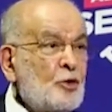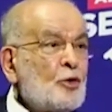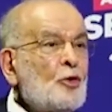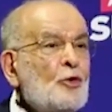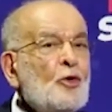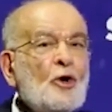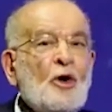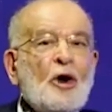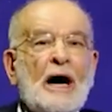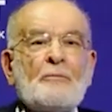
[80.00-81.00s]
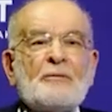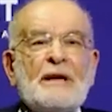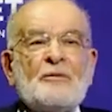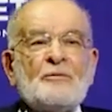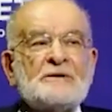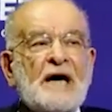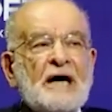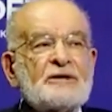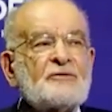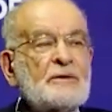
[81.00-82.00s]
bu amblemimize
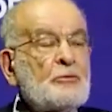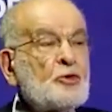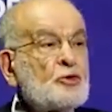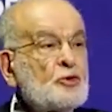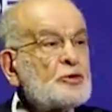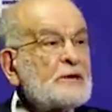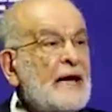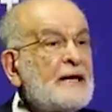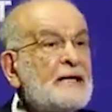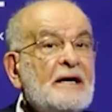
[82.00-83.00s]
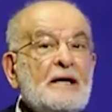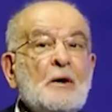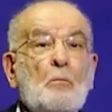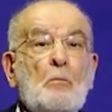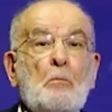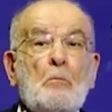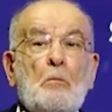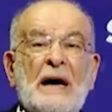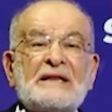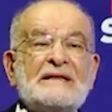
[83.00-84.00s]
atıfta bulunurken
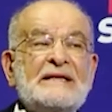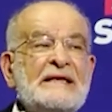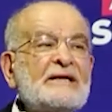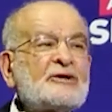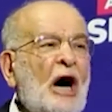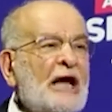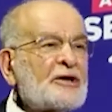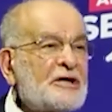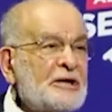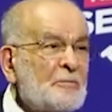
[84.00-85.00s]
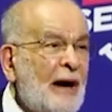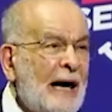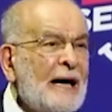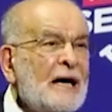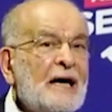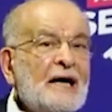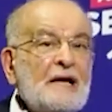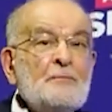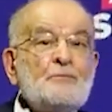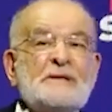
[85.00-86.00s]
maddi kalkınma
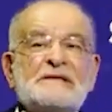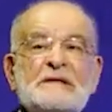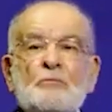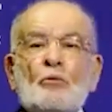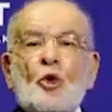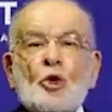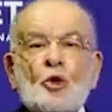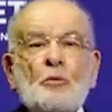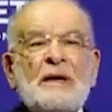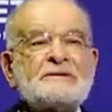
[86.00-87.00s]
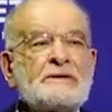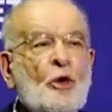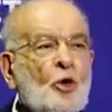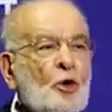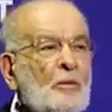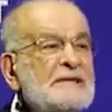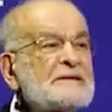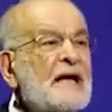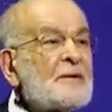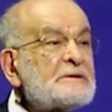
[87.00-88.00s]
bizim olmazsa
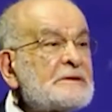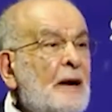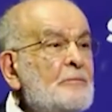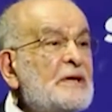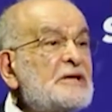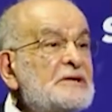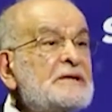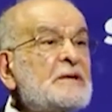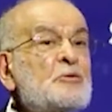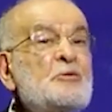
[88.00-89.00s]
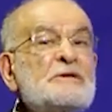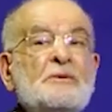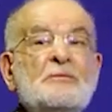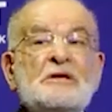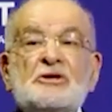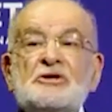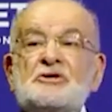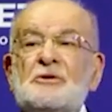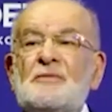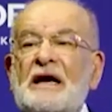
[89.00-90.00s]
olmazlarımızdan birisidir. Bu bizim
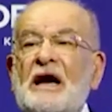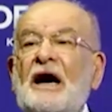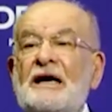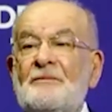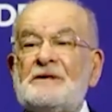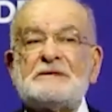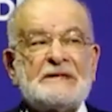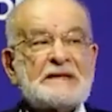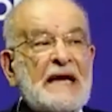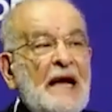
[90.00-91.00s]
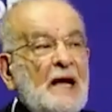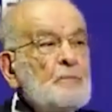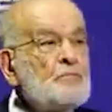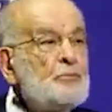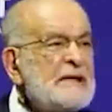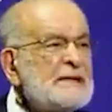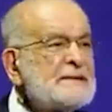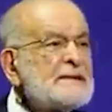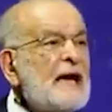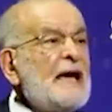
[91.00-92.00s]
ikinci merhalemizdir.
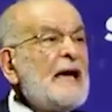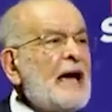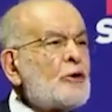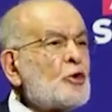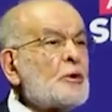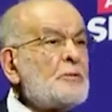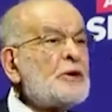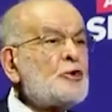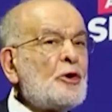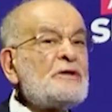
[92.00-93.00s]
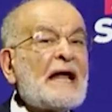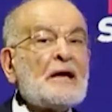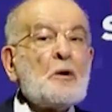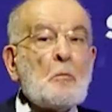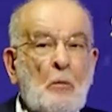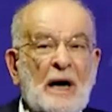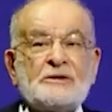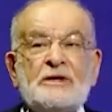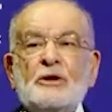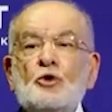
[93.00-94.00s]
Biz ekonomik yönden,
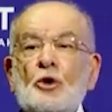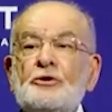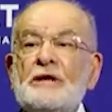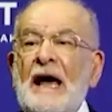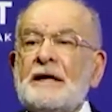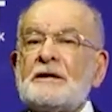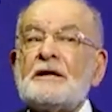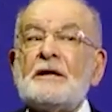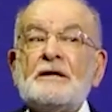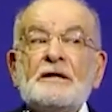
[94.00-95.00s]
maddi yönden